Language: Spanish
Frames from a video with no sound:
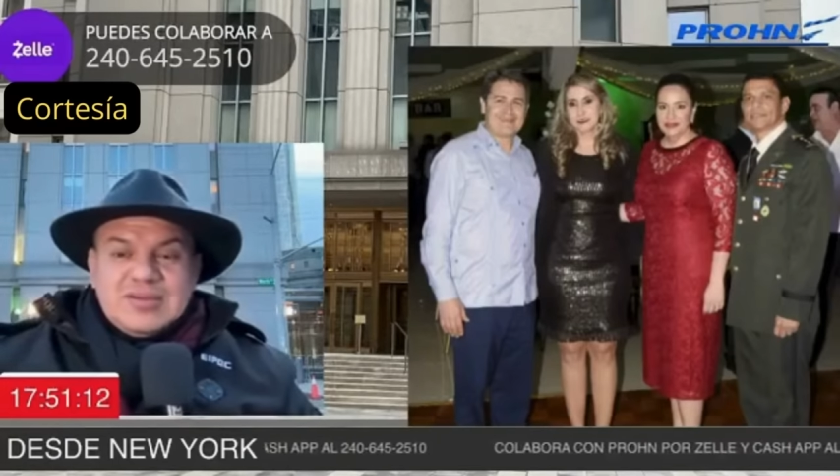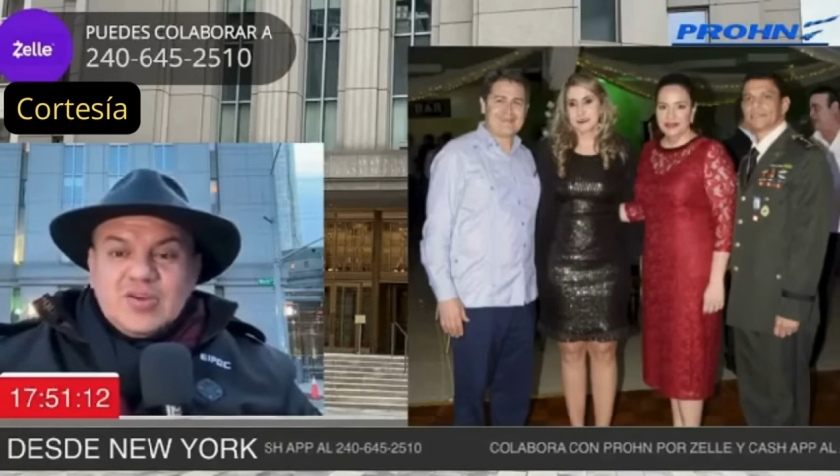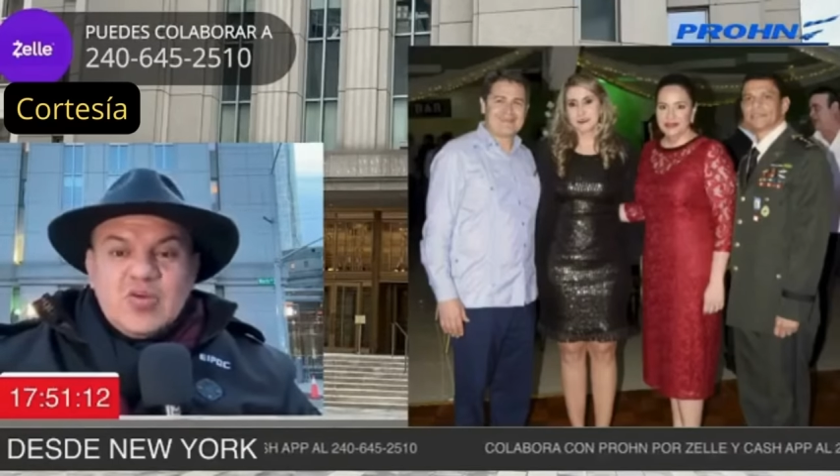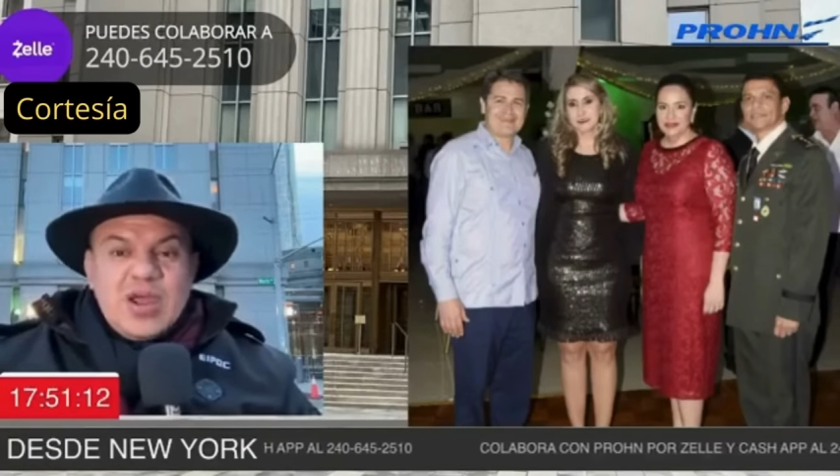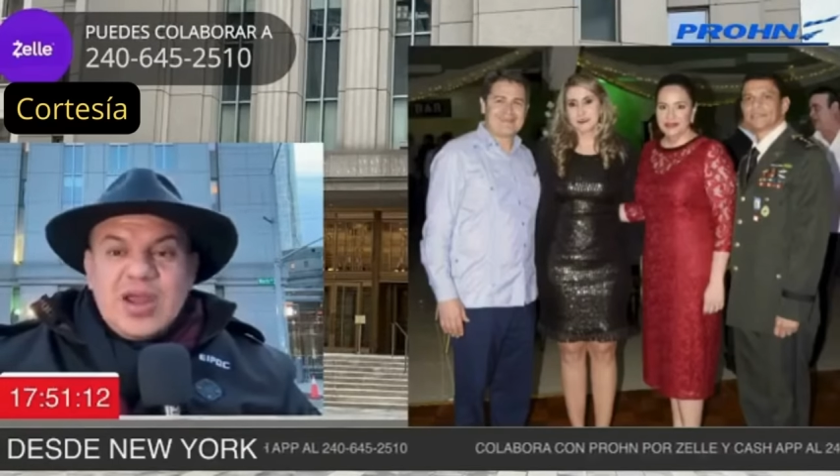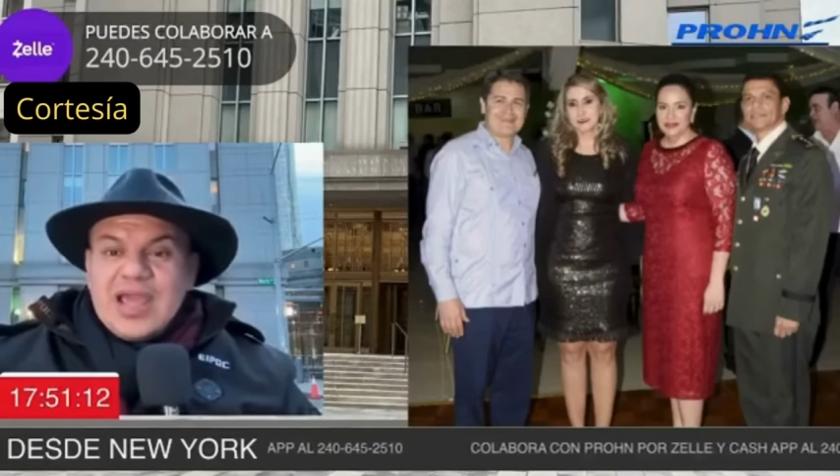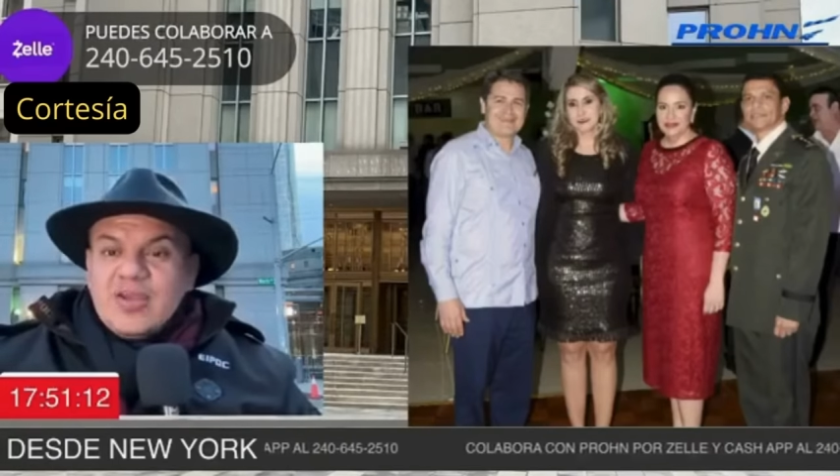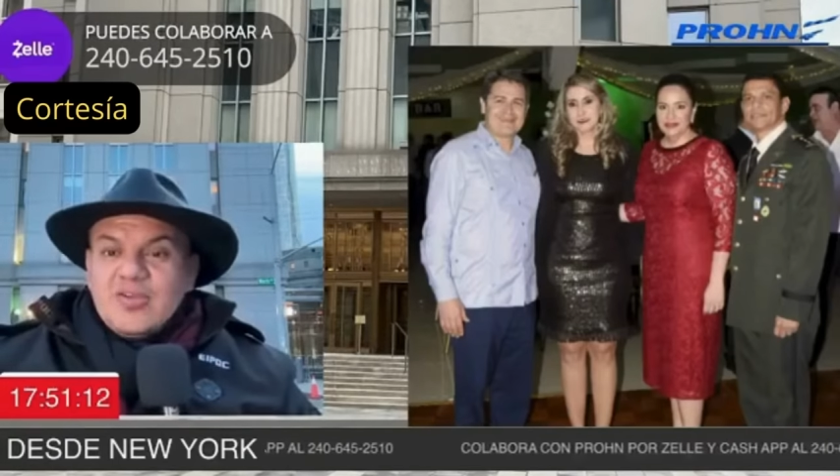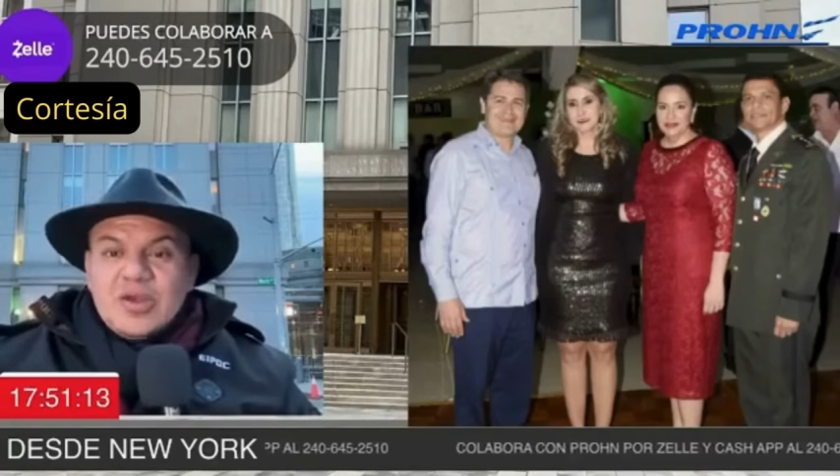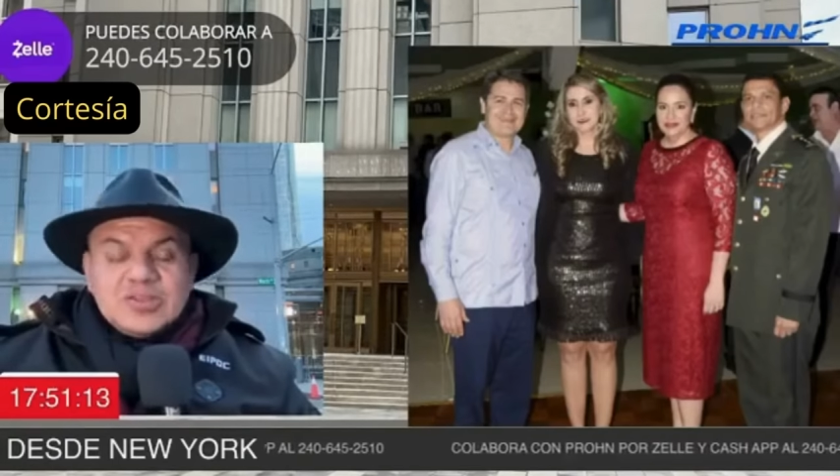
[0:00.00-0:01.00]
no le
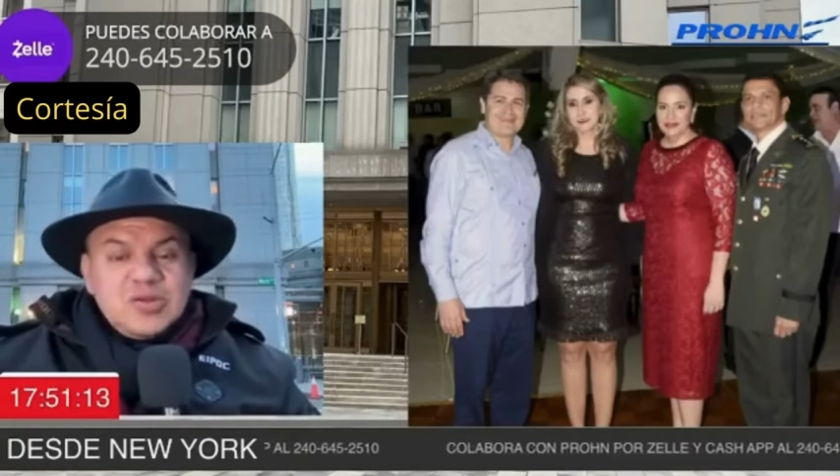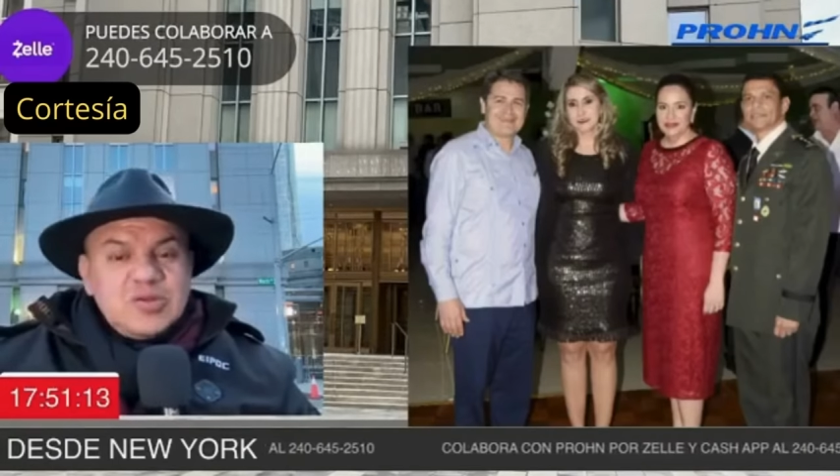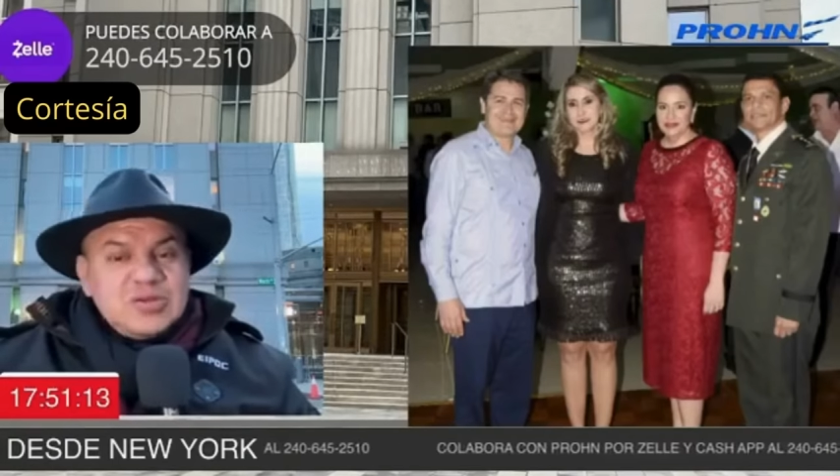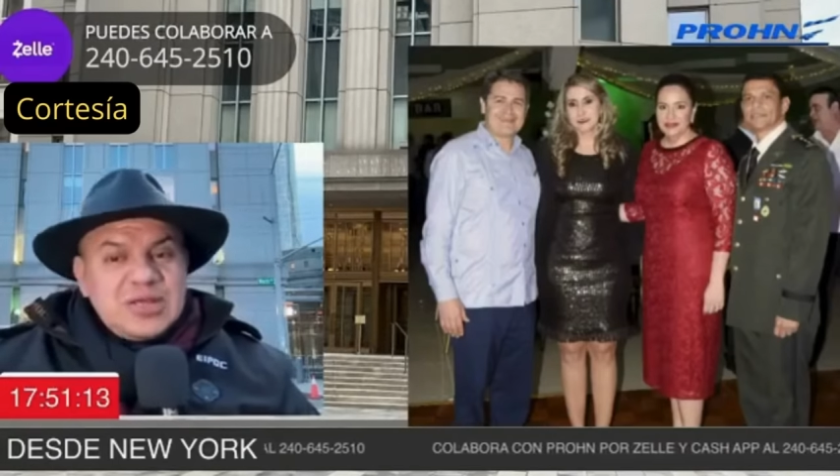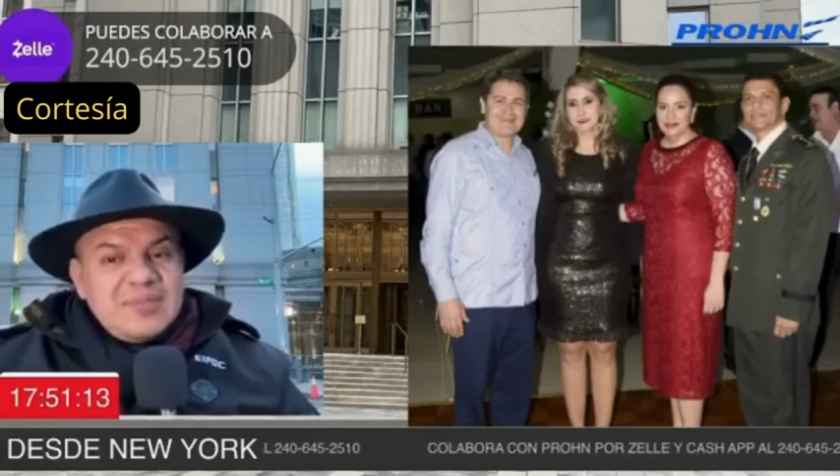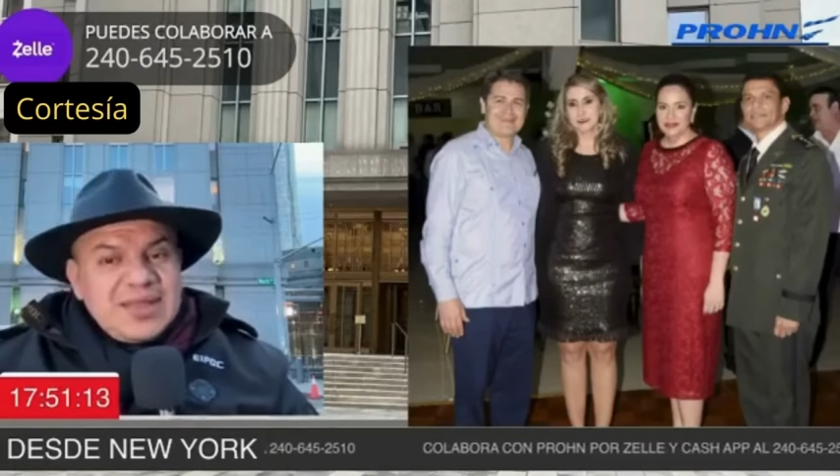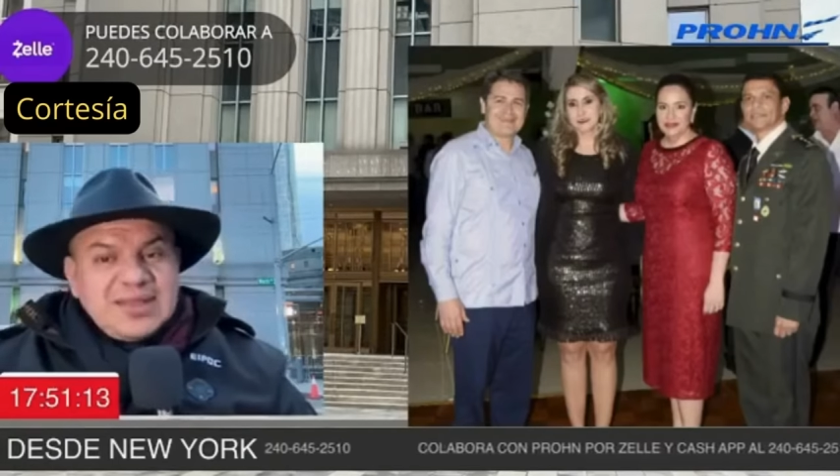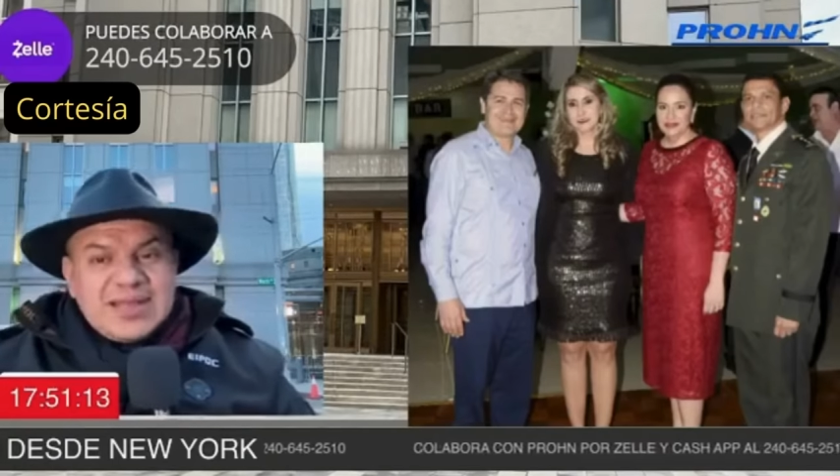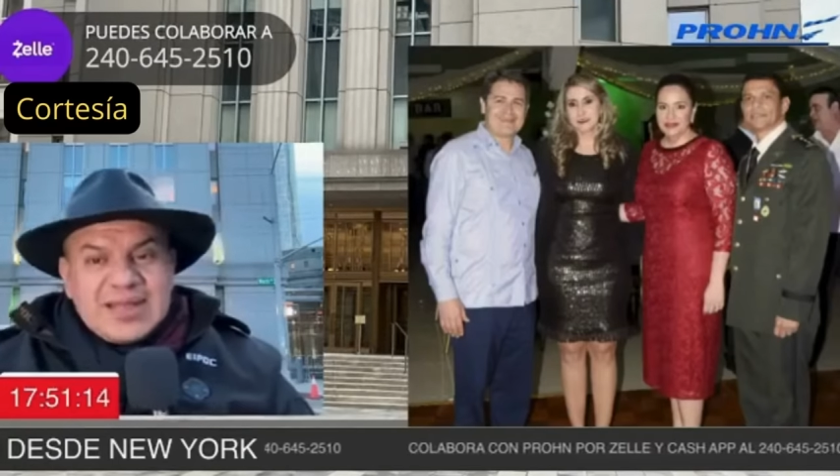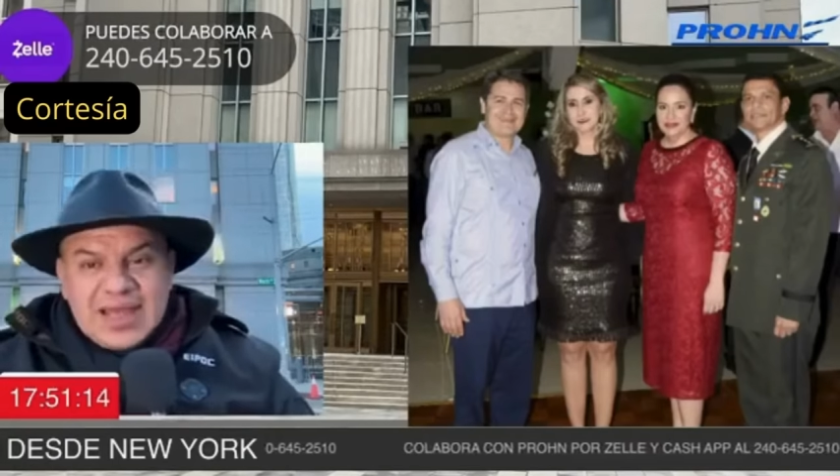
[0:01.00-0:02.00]
ayudó absolutamente